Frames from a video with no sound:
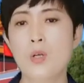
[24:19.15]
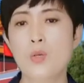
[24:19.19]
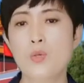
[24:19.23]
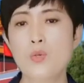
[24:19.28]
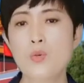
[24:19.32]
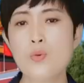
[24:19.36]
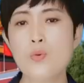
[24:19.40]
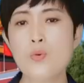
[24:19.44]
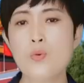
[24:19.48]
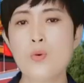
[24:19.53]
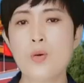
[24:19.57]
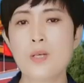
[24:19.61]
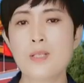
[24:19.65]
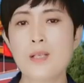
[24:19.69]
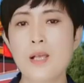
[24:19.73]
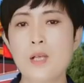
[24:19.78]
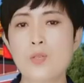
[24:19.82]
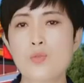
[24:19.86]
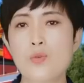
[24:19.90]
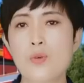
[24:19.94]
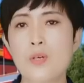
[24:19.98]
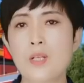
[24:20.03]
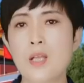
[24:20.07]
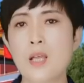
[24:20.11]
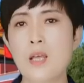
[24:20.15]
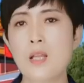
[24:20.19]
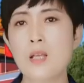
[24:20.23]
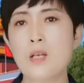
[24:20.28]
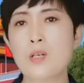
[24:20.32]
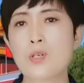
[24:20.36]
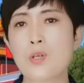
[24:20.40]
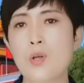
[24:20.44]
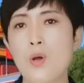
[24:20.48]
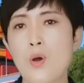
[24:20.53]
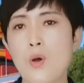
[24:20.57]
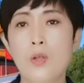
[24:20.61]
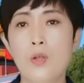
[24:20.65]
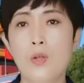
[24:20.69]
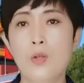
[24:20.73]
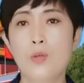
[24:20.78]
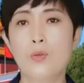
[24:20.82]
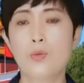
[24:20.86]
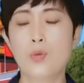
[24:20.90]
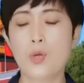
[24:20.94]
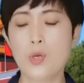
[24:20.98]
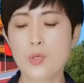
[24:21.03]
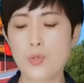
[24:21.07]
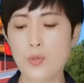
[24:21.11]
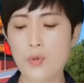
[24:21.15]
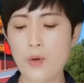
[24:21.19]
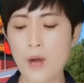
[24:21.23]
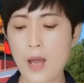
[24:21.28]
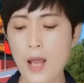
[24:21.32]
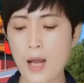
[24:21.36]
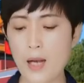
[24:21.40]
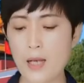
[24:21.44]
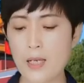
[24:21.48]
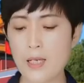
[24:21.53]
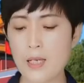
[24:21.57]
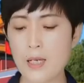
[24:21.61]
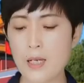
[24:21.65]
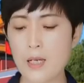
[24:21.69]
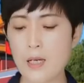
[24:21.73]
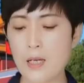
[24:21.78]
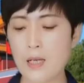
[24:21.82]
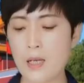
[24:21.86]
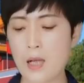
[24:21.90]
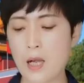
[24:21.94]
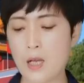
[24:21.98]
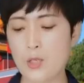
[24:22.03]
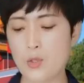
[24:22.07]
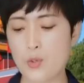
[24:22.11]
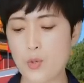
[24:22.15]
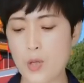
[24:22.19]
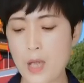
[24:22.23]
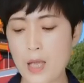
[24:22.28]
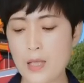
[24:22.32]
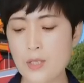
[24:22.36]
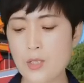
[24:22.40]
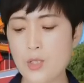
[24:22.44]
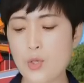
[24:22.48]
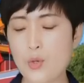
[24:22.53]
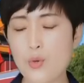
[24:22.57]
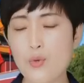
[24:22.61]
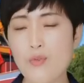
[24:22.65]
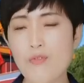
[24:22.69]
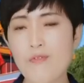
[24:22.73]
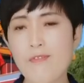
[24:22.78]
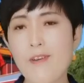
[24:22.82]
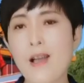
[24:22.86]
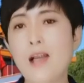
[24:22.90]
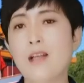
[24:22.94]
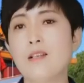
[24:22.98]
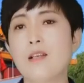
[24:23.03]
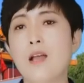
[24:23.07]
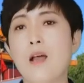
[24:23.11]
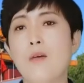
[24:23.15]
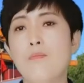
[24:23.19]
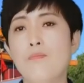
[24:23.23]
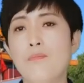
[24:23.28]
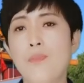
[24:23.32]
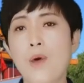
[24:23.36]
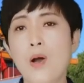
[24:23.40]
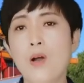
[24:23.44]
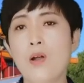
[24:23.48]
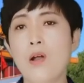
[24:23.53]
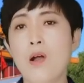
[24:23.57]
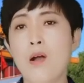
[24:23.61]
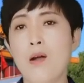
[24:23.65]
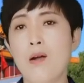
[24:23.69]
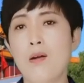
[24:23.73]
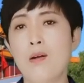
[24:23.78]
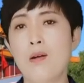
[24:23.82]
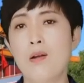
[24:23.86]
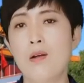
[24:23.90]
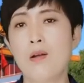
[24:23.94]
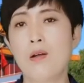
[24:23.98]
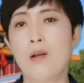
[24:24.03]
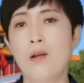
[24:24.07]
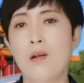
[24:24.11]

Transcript: 中国在昨天的时候推出来了一个呢全球发展报告，